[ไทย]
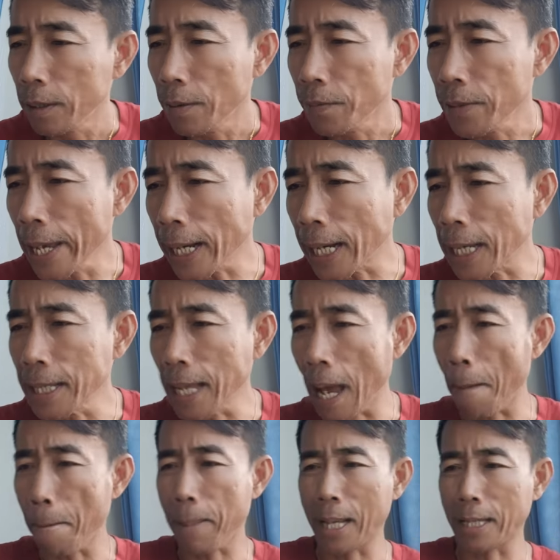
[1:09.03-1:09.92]
ในขณะ
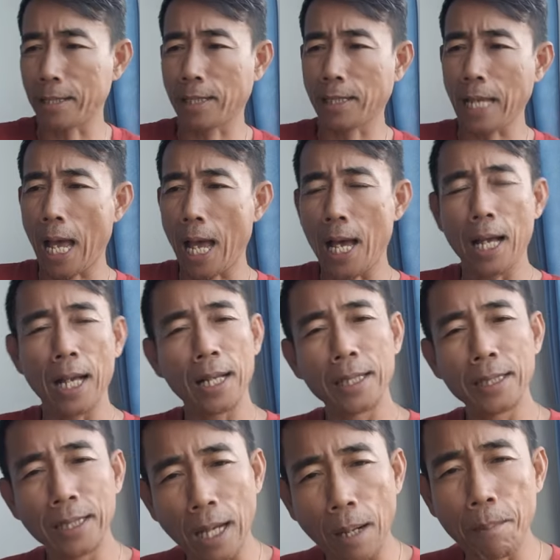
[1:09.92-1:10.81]
ผัสสะ
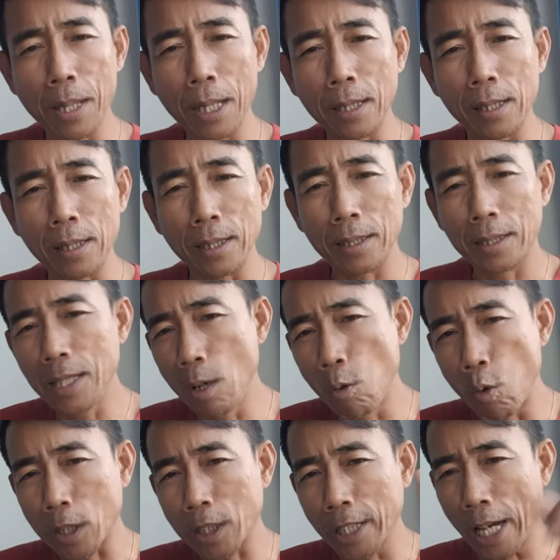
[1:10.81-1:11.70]
ยังไม่เกิดนี่
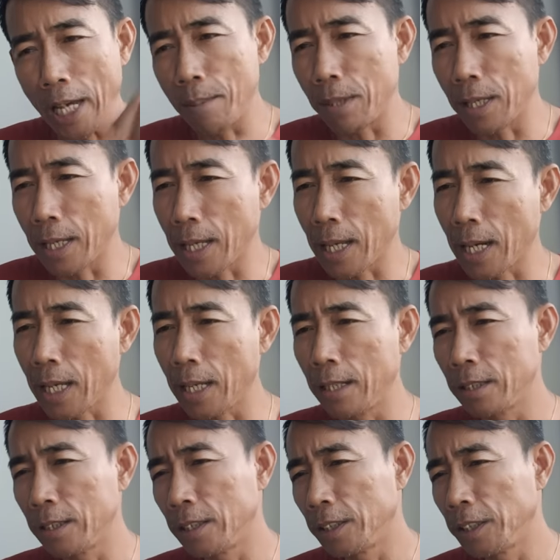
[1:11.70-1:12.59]
หัวใจมันเลยนะ
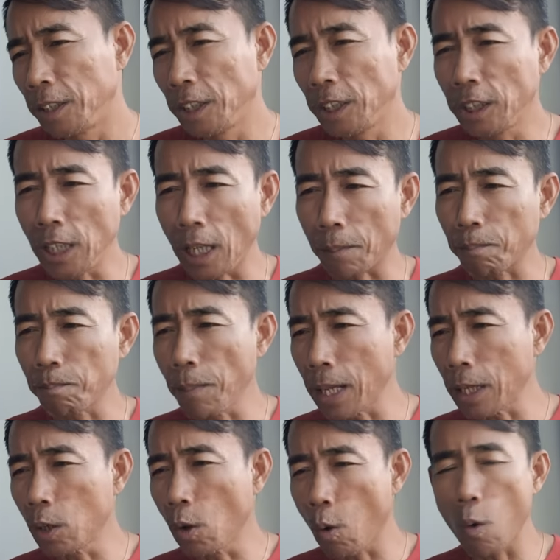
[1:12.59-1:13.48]
จิตม
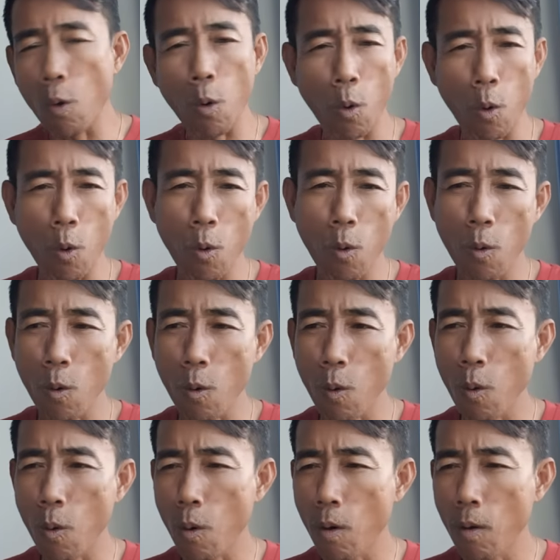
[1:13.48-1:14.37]
โน
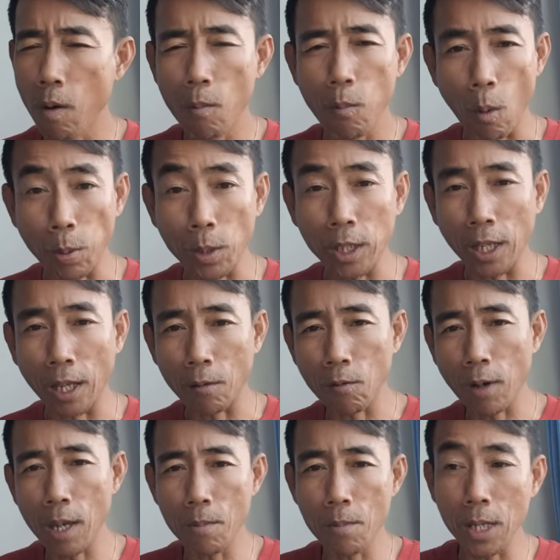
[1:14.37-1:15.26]
ผมเขียน
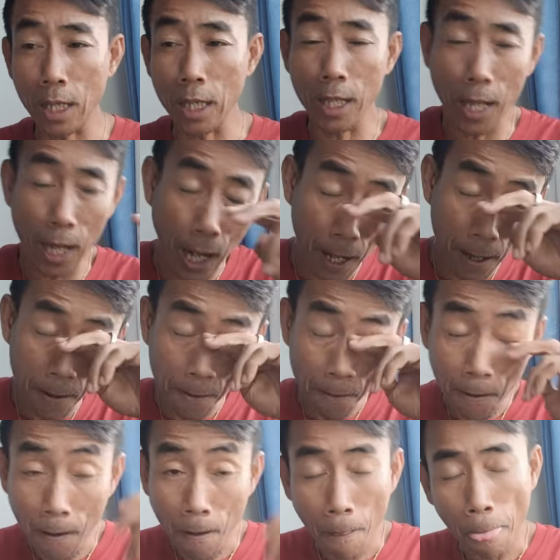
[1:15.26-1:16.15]
ไว้เมื่อกี้เนี่ย
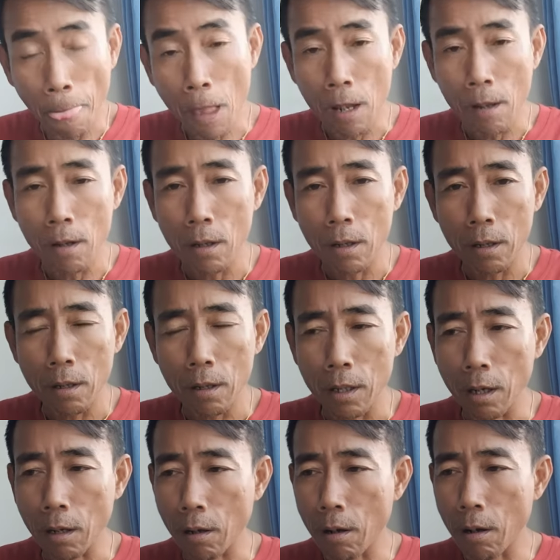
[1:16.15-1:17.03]

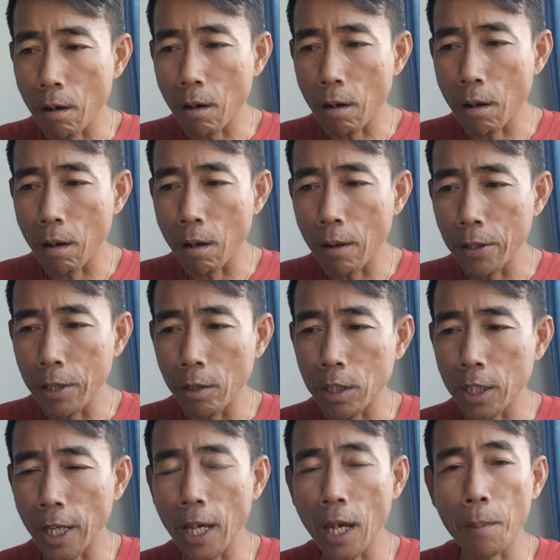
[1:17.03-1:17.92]
แล้วก็เดี๋ยว
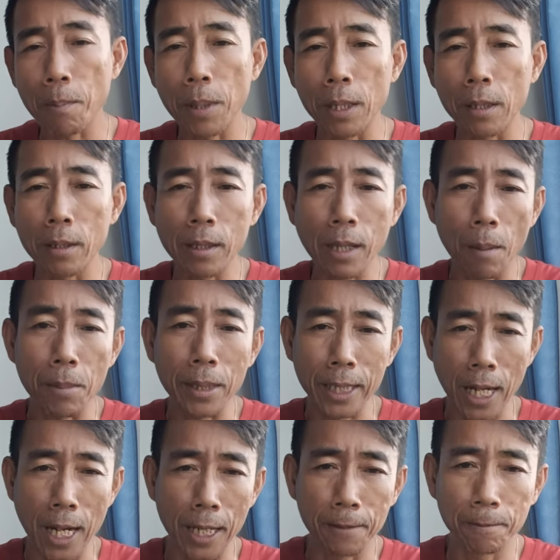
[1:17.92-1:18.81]
แชร์เป็นธรรม
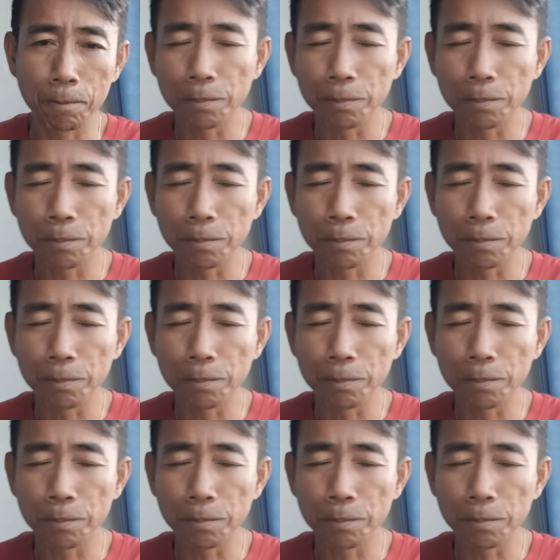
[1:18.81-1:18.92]
ทาน